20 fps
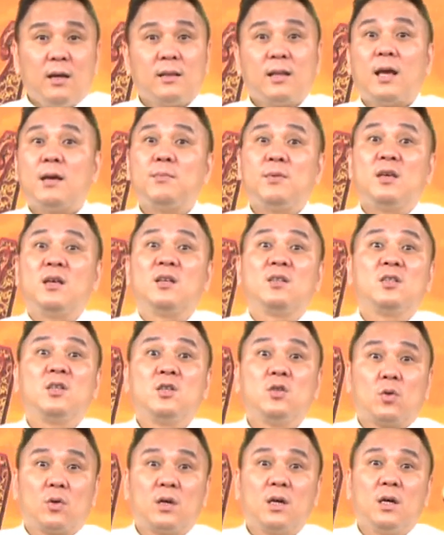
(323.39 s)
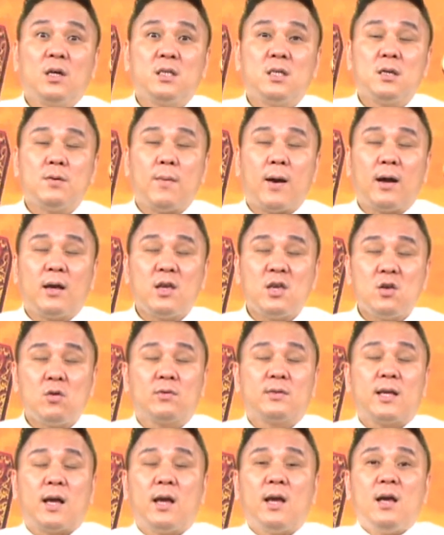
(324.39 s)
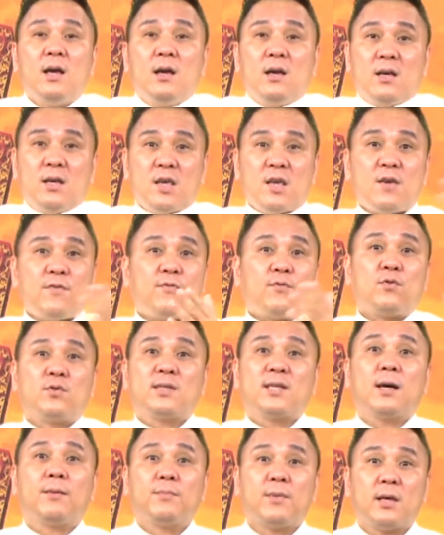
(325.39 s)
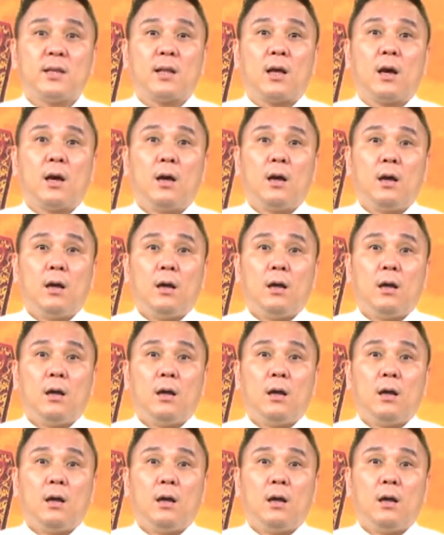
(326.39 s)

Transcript: 纳米也是一种科技嘛，应用在衣服上面呢，